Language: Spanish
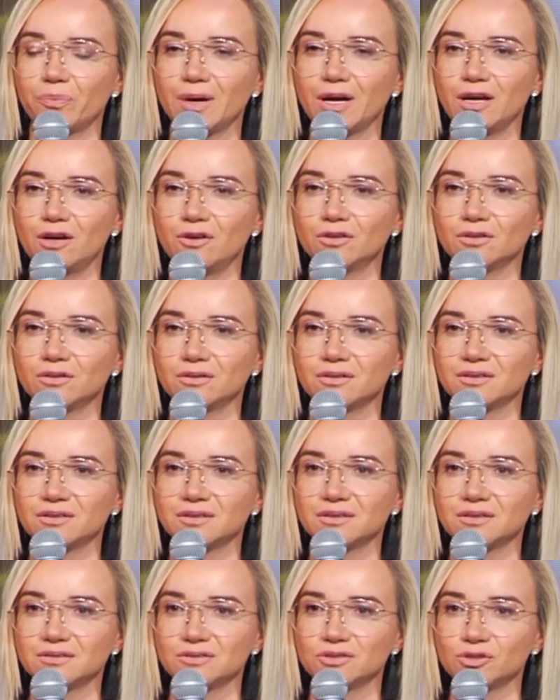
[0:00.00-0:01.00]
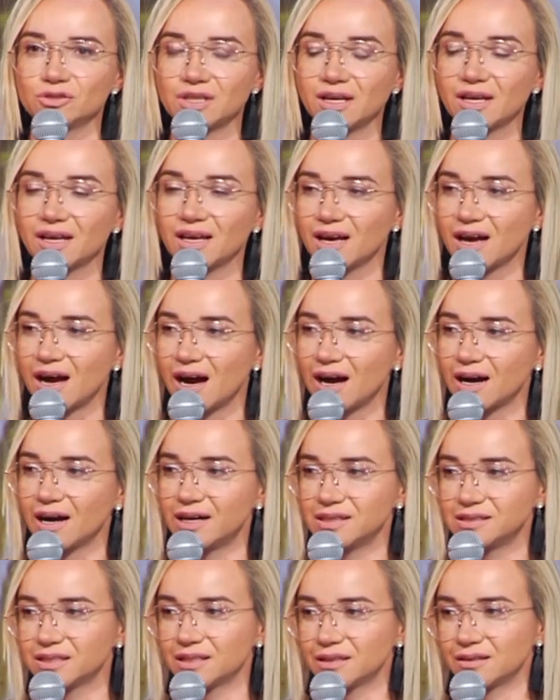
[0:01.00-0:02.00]
pero yo sé que
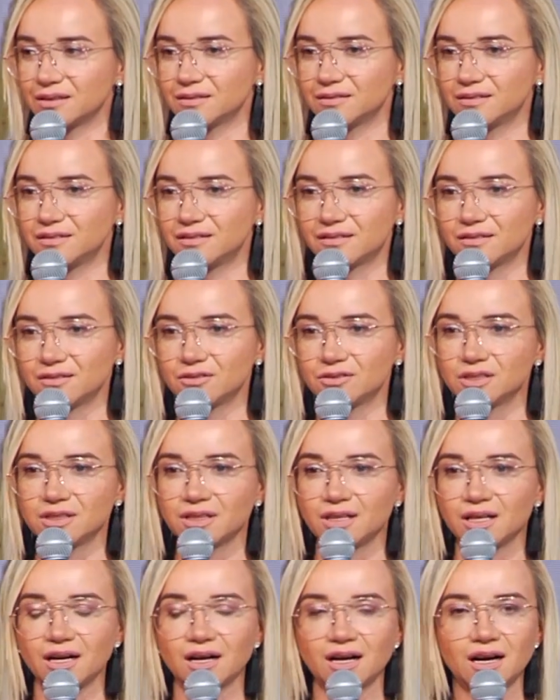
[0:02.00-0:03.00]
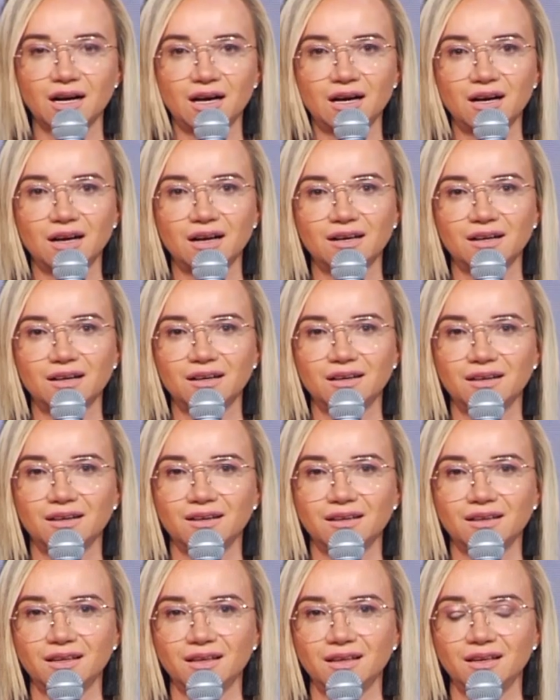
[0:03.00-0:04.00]
acá sí, yo sé que acá
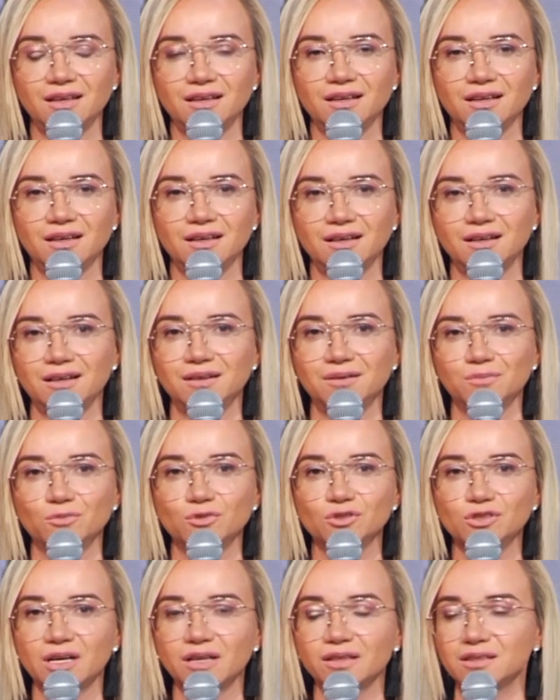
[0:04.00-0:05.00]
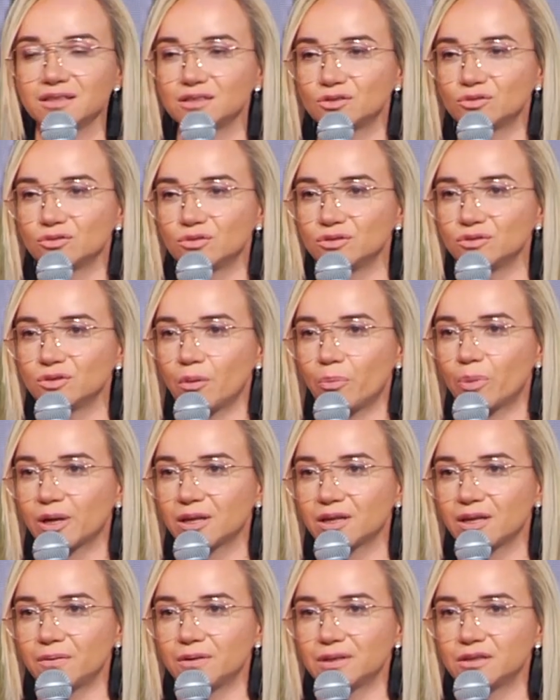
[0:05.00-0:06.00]
mucha gente estuvo en su
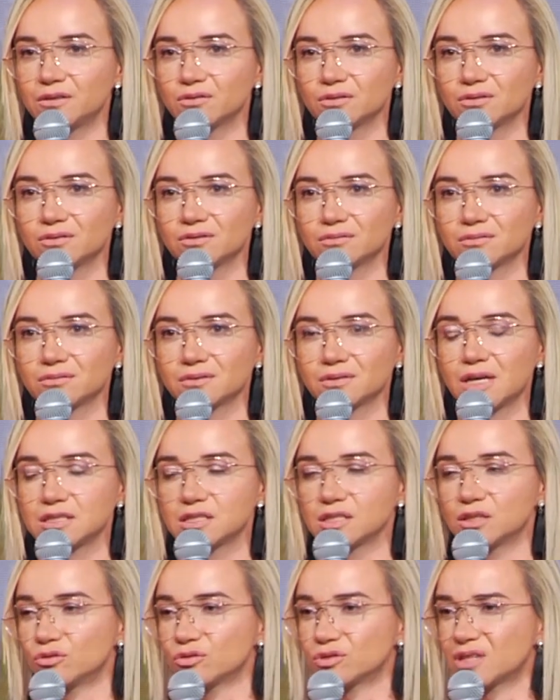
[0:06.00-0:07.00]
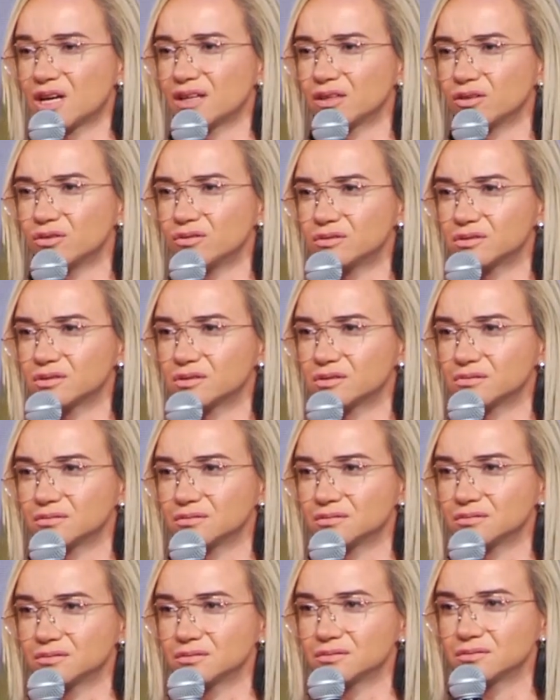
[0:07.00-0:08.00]
apartamento casi dos años,
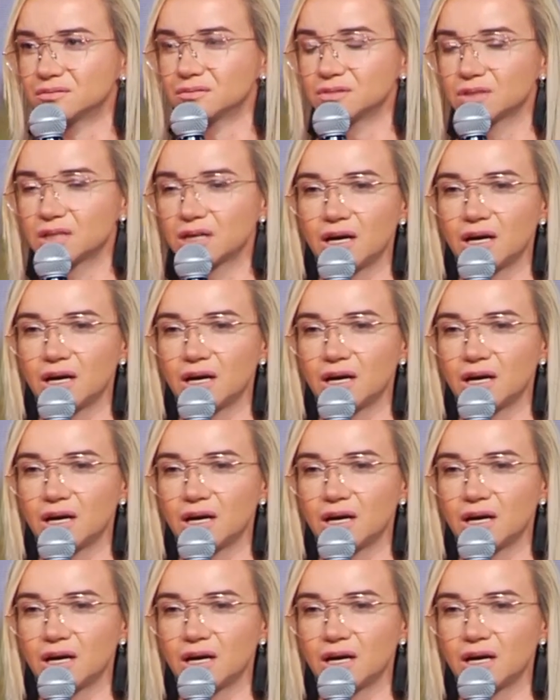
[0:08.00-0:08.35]
o